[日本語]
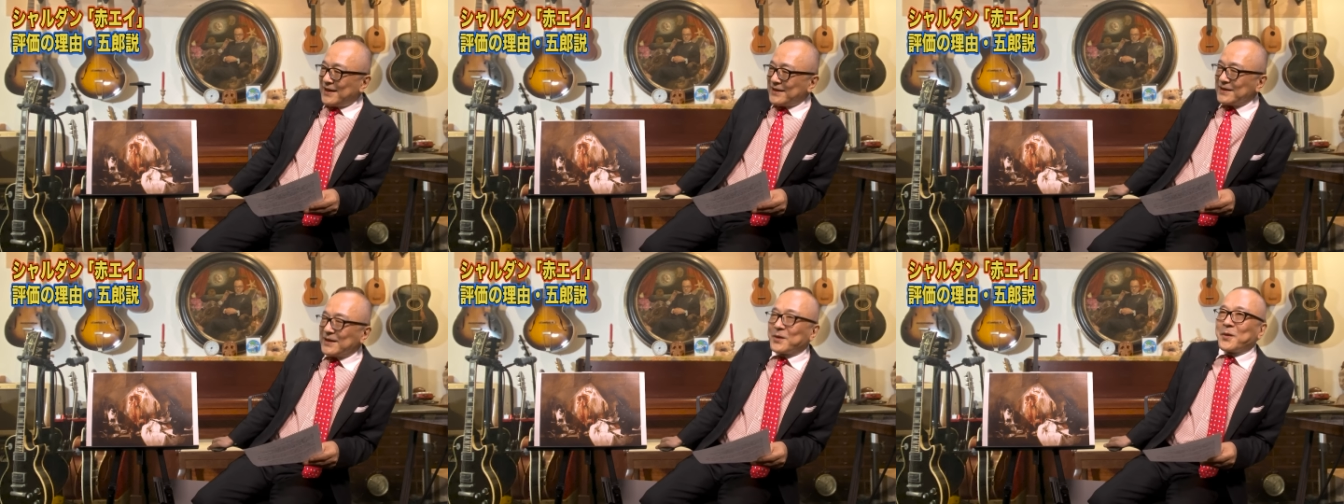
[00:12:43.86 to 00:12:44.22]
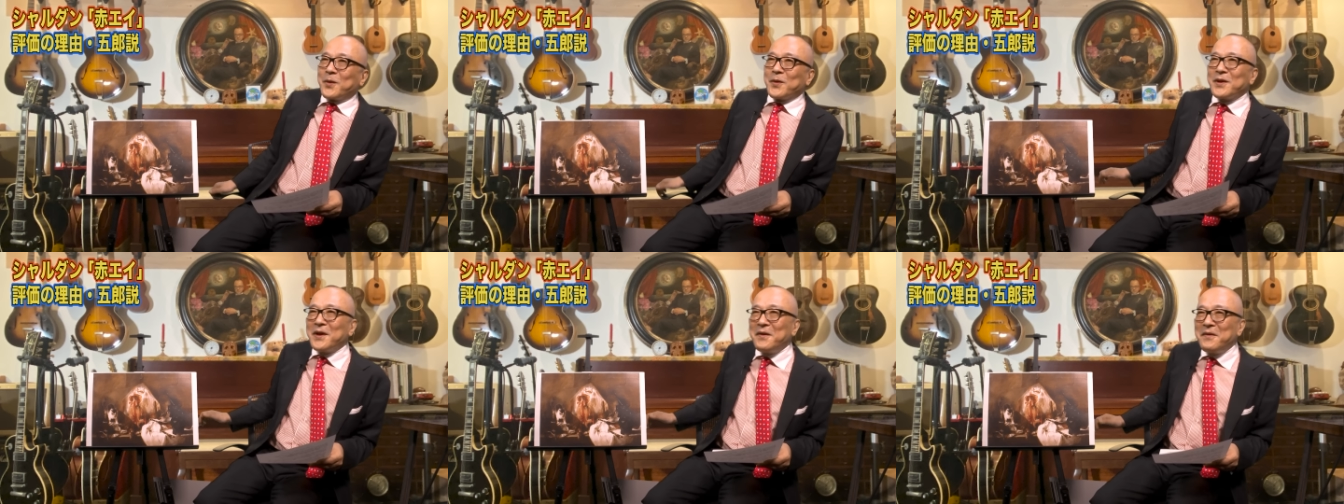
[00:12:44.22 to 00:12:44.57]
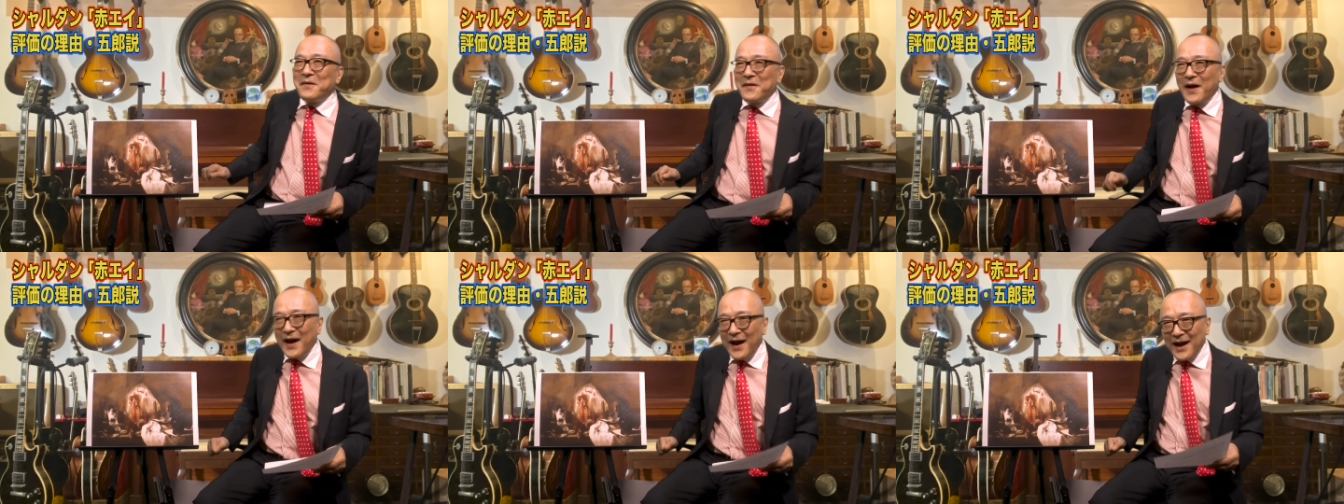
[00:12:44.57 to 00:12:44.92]
でこれ
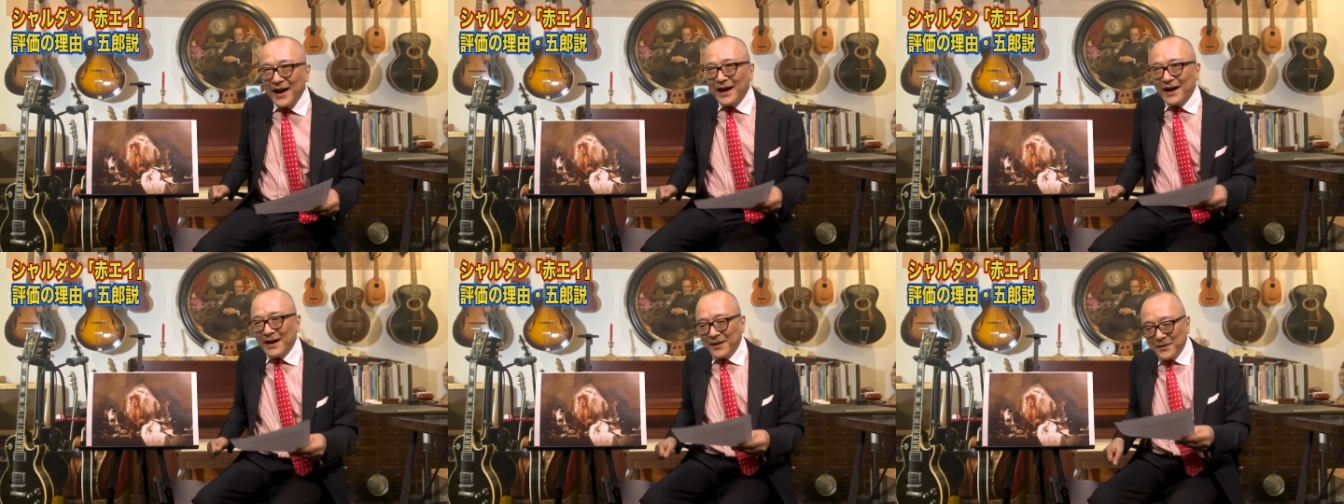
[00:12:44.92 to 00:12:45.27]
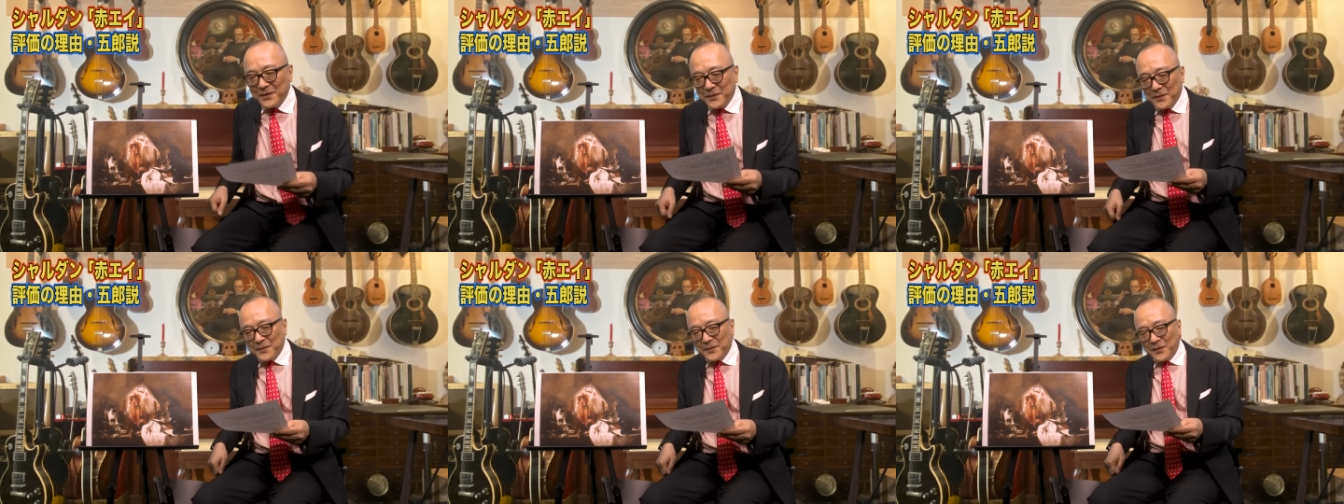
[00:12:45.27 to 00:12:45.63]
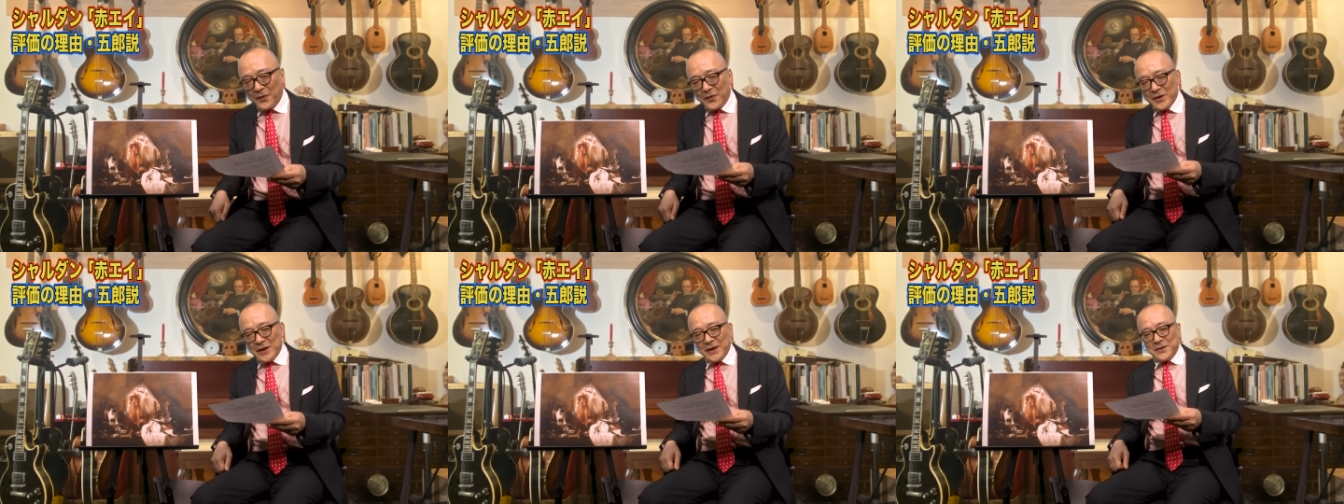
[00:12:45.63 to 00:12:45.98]
は
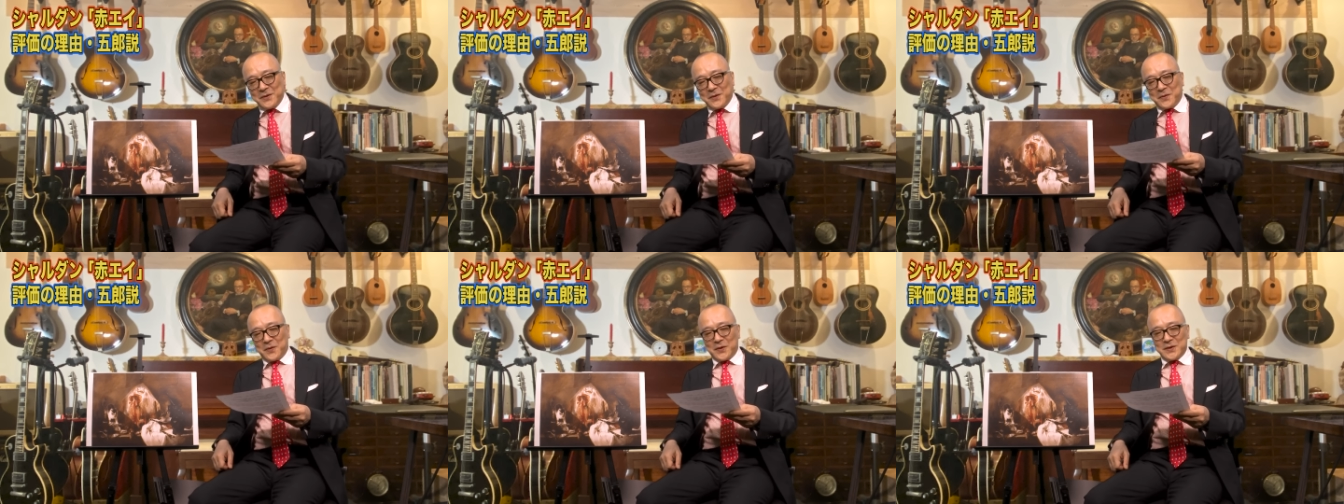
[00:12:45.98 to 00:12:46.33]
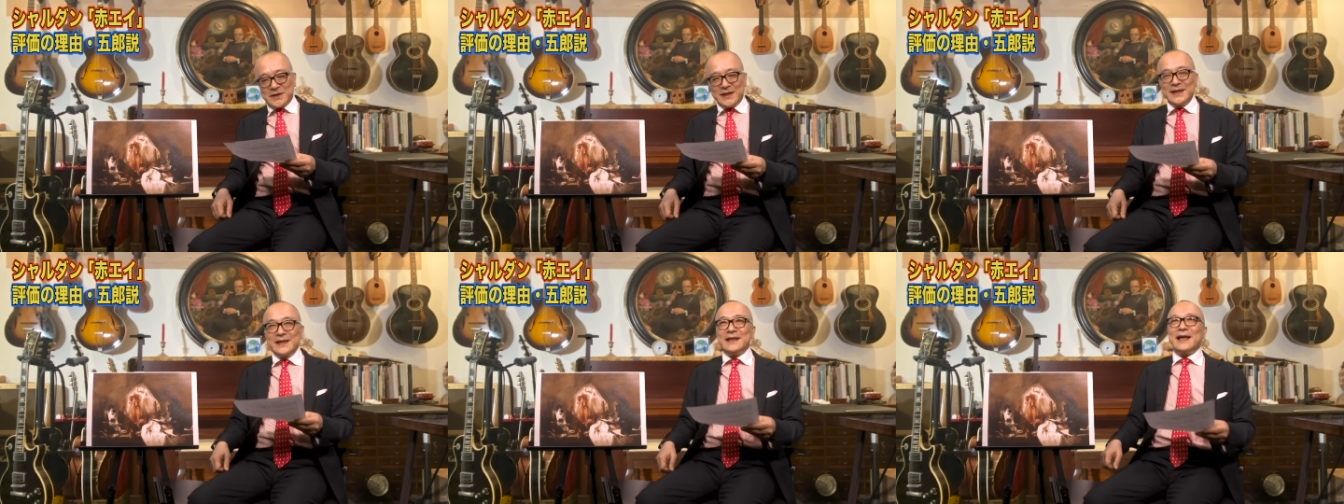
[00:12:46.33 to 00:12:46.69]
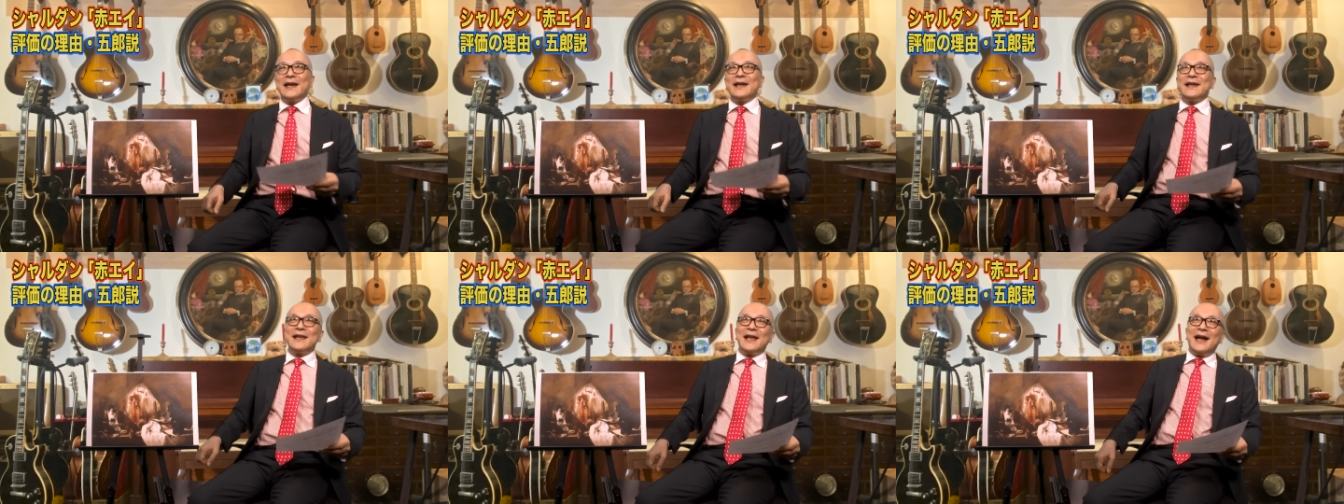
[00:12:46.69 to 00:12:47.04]
もう俺の個人
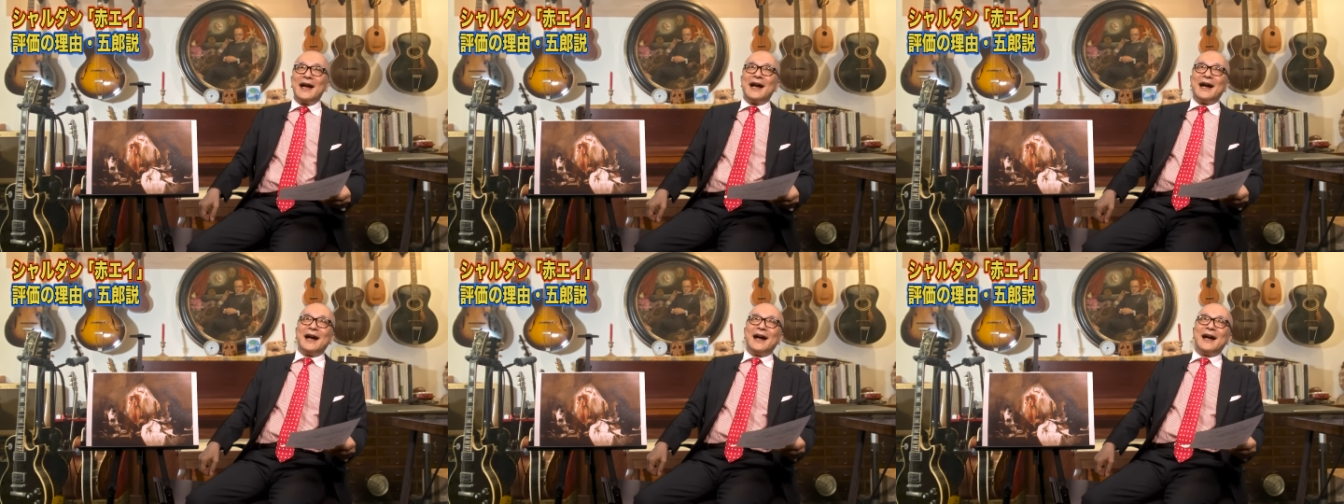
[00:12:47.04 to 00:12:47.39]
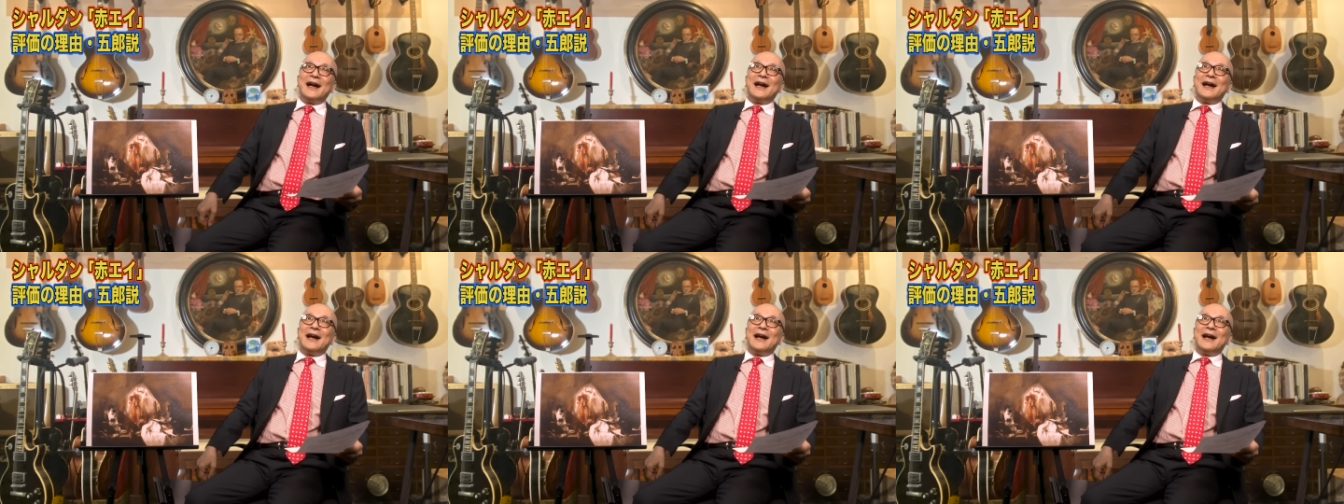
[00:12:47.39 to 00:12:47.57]
的な